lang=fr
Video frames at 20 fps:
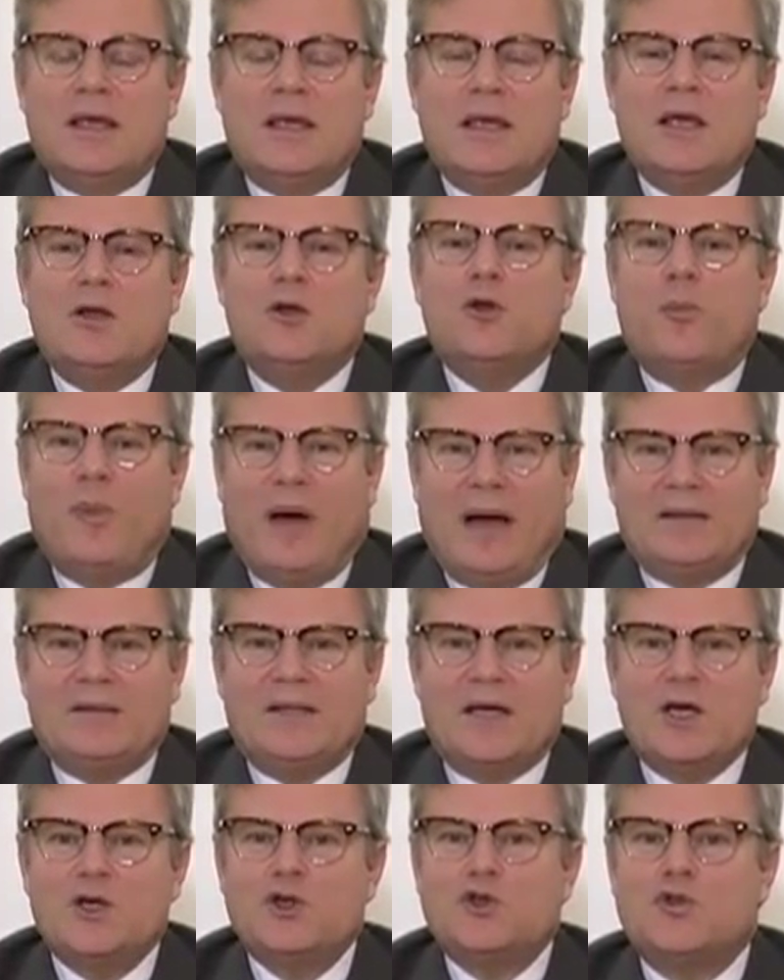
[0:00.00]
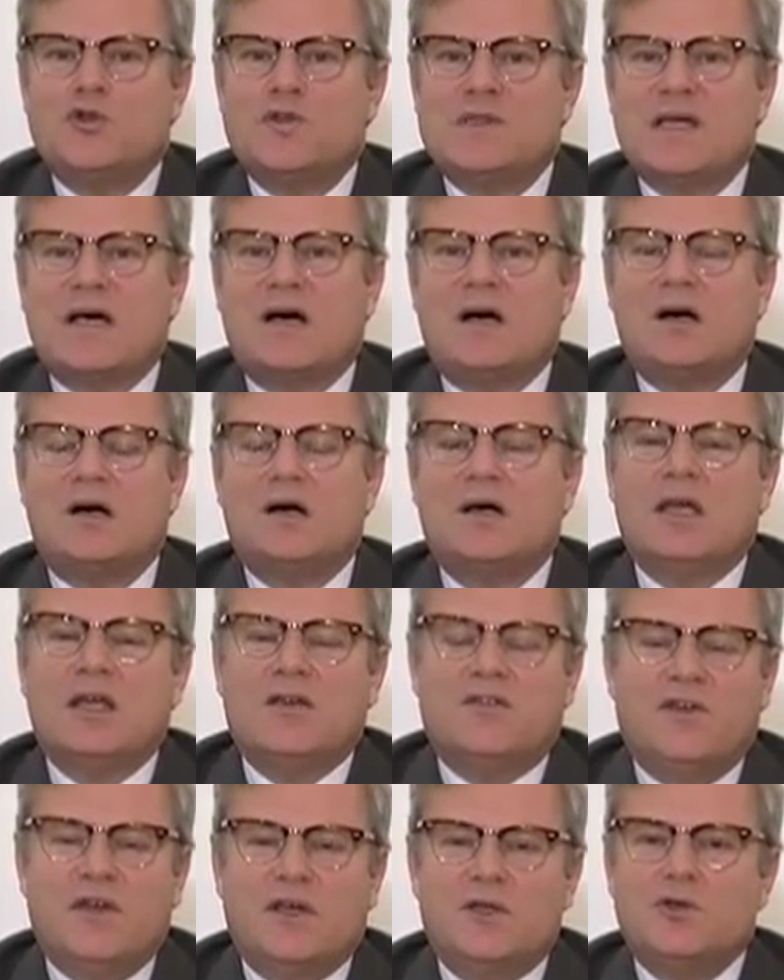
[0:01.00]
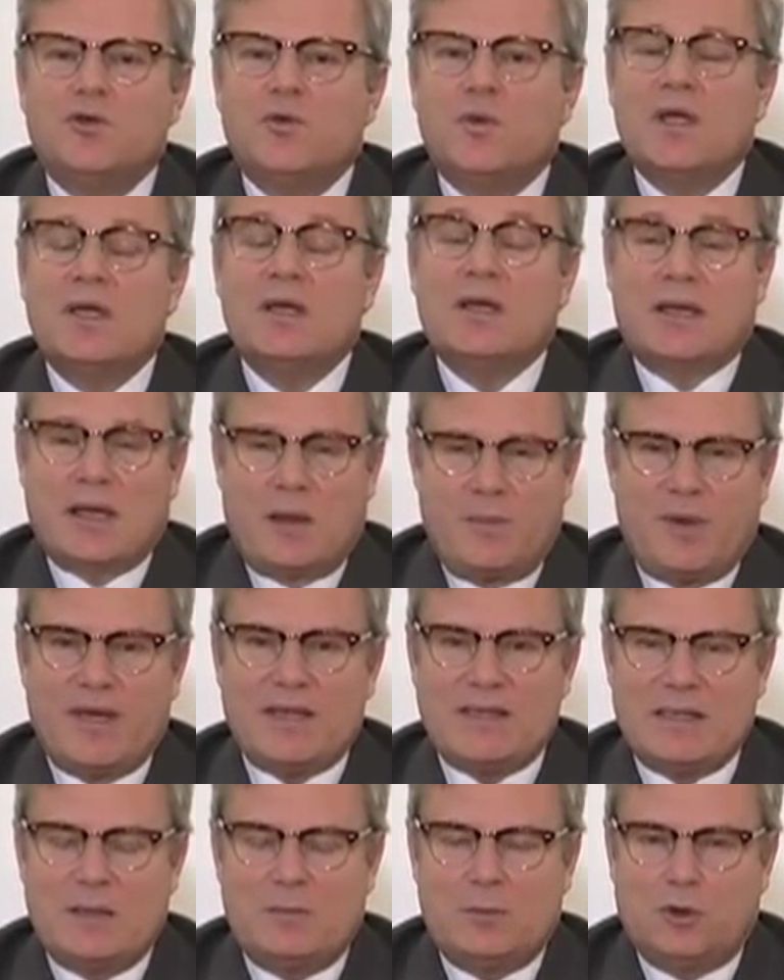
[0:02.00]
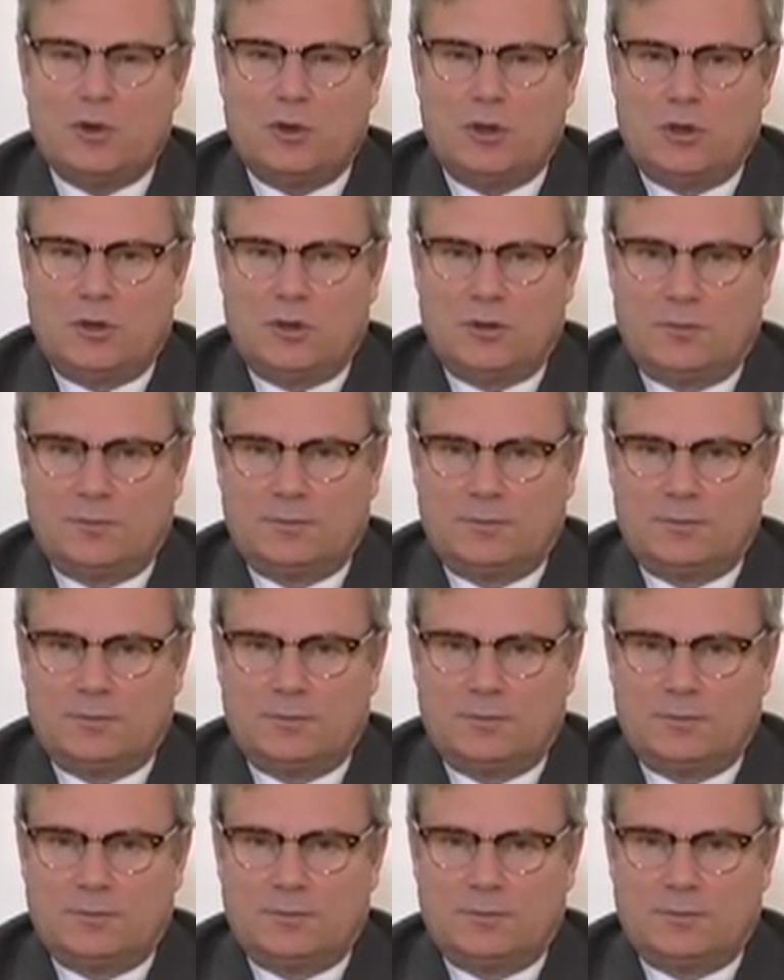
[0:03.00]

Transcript: et le partage ne sera effectué qu'après sa mort.